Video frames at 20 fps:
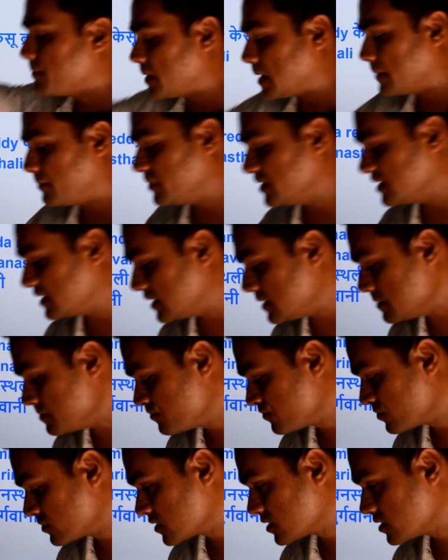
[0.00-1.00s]
राम पापी ने
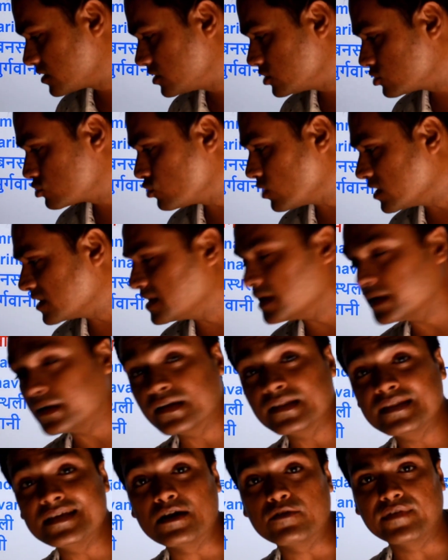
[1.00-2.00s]
किसको अंधा
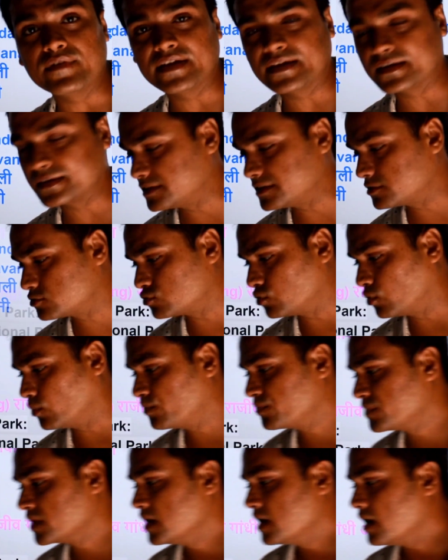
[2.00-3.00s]
कर दिया वेंकटेश को
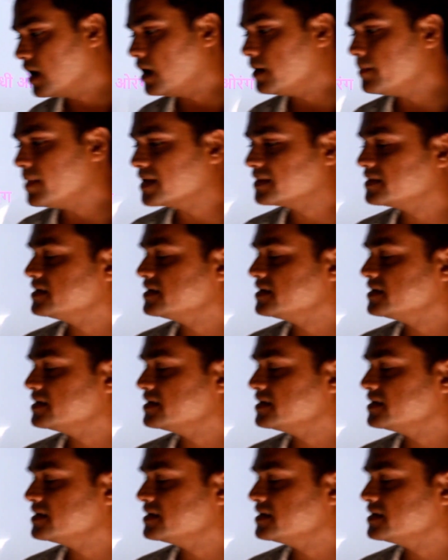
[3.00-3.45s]
अब